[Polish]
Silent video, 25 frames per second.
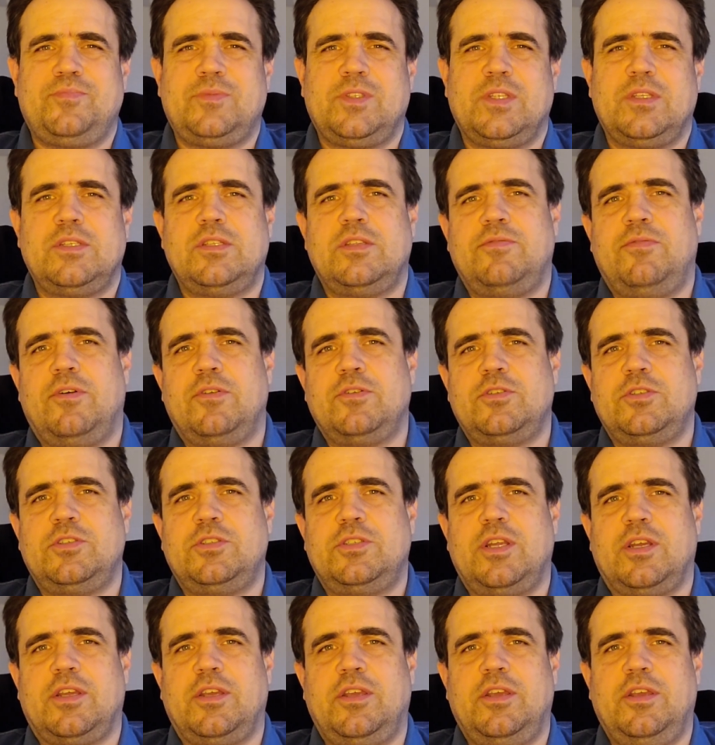stworzyć
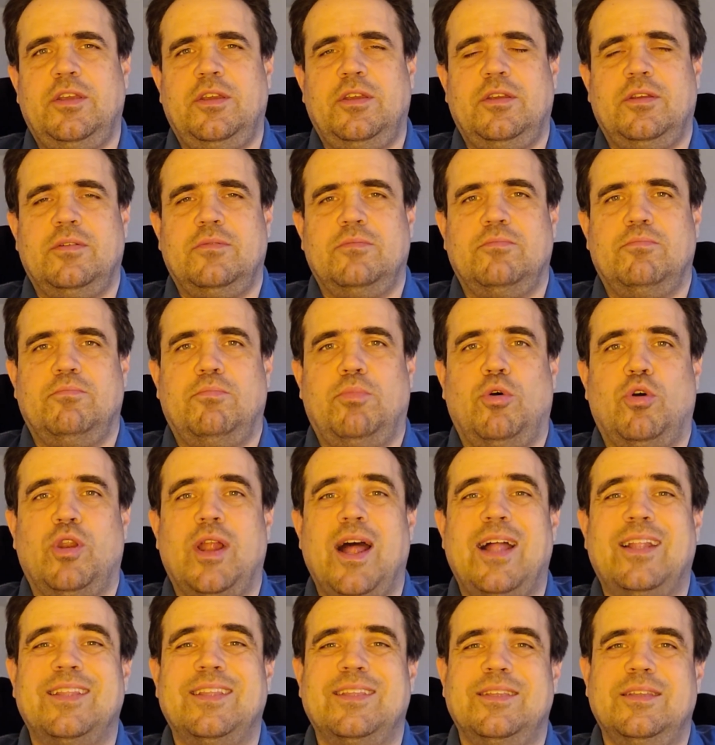taki
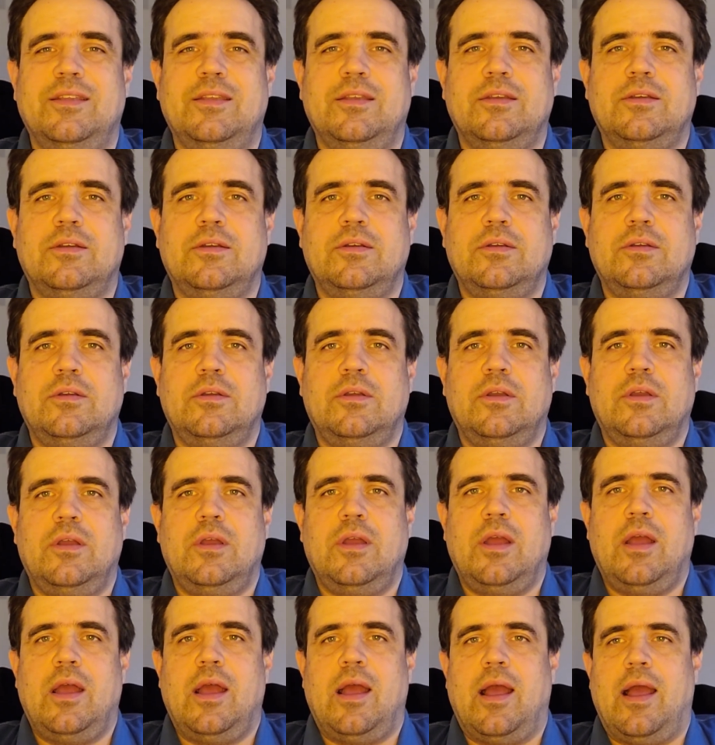poradnik,
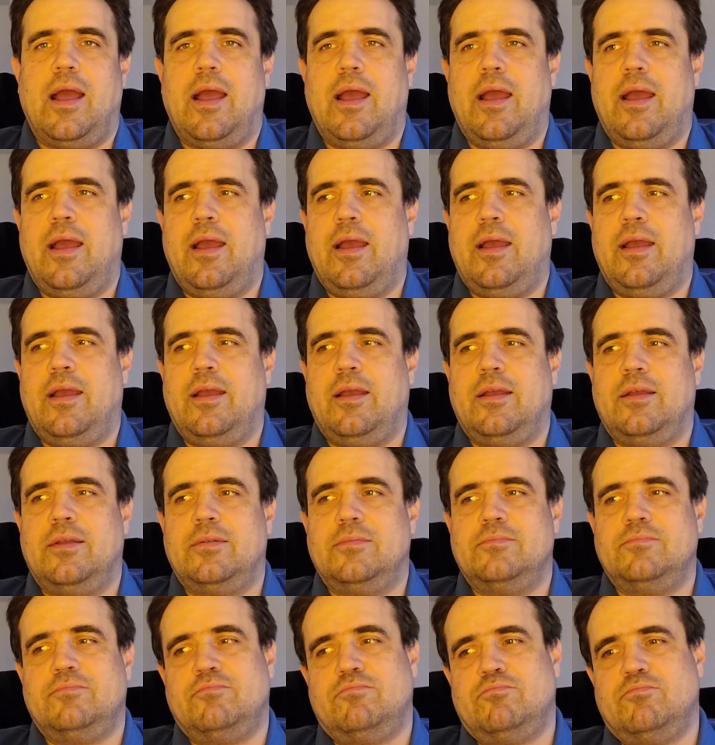e,
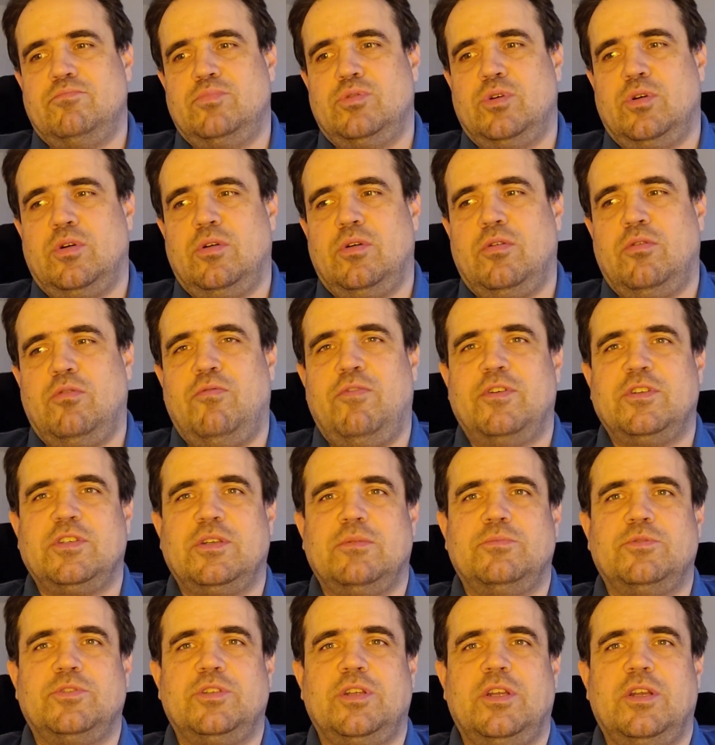bo
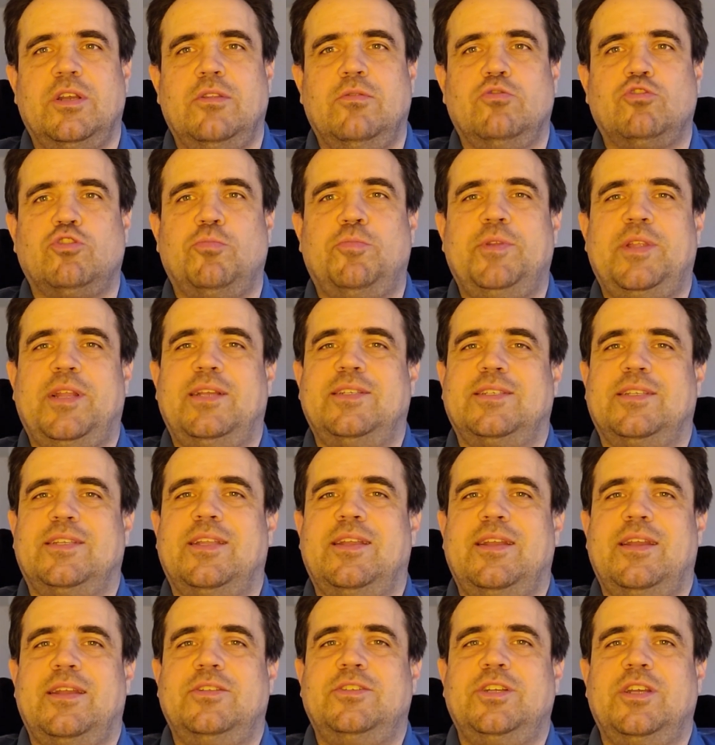uważam, że dużo pytań
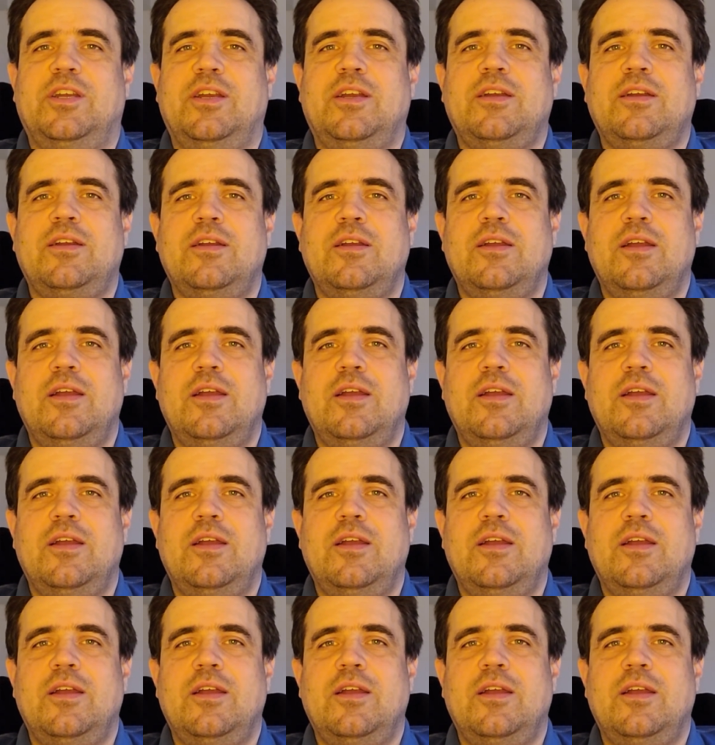zadajecie. E,